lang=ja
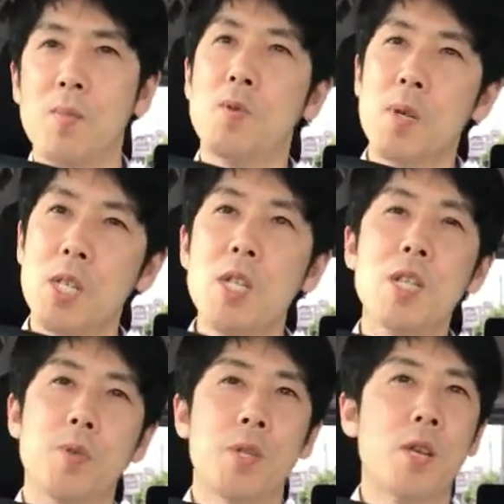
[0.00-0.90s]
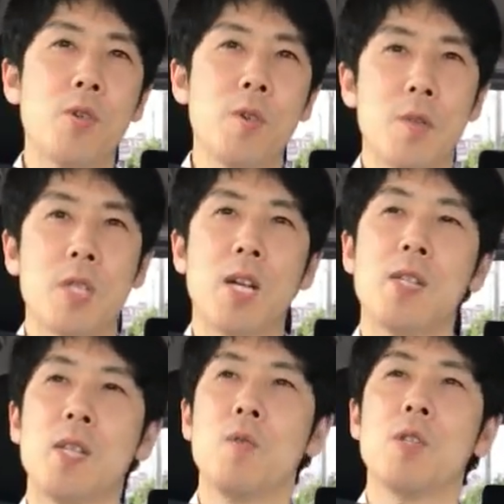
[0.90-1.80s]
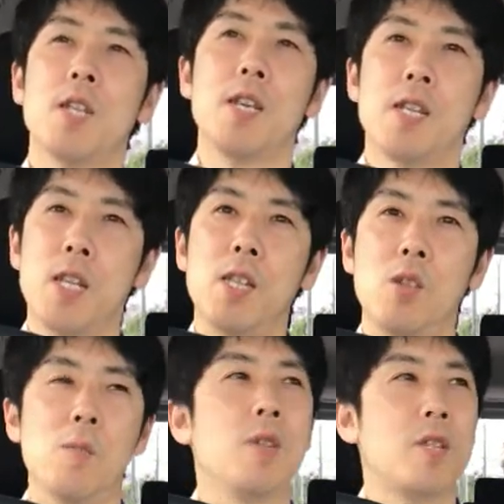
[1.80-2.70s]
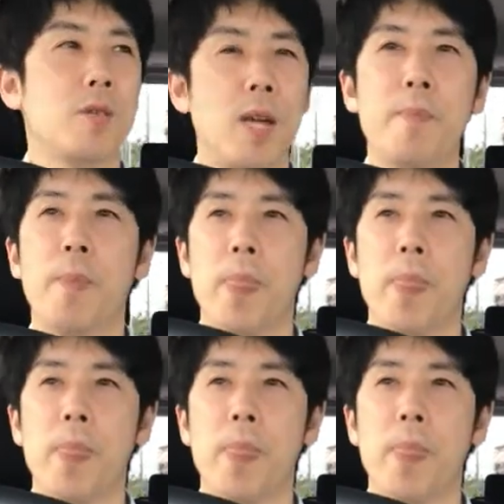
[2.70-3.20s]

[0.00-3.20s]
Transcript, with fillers: 僕は人生の成功にもつながっていくんじゃないかなって思うんですよね